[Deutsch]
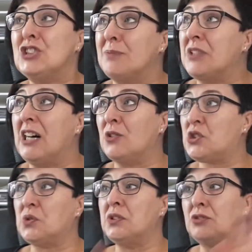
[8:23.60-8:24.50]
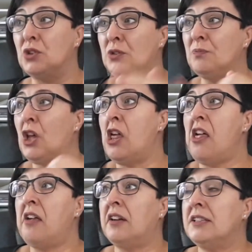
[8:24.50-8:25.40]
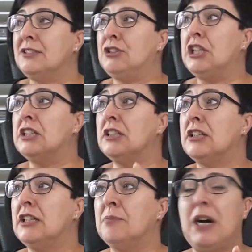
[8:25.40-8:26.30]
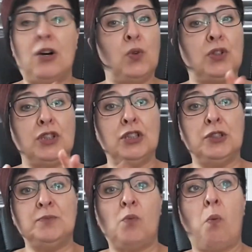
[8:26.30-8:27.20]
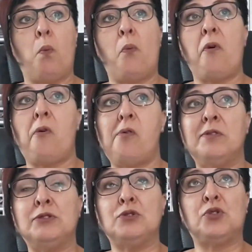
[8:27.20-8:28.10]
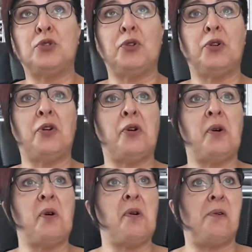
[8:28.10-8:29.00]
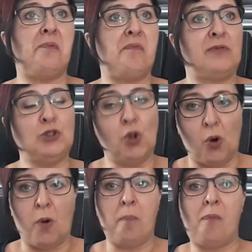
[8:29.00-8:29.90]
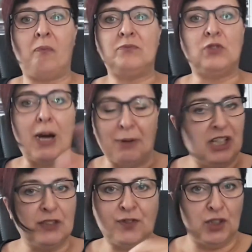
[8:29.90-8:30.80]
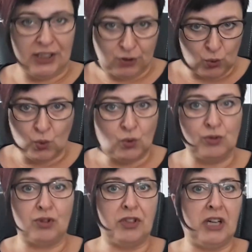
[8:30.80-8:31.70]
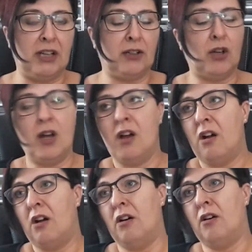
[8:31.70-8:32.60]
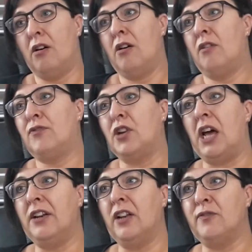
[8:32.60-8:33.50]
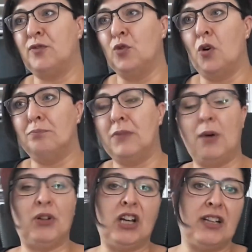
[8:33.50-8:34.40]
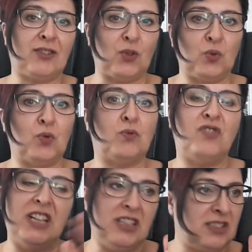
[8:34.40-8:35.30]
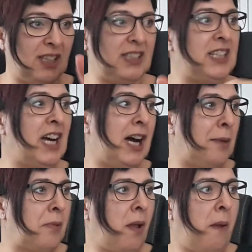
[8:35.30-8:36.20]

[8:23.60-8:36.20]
Ich habe da auch schon ne, Dinge im Auge und äh, ja, aber nicht von SU, sondern äh, von anderen Firmen. Aber dazu, wenn ich dann hier habe,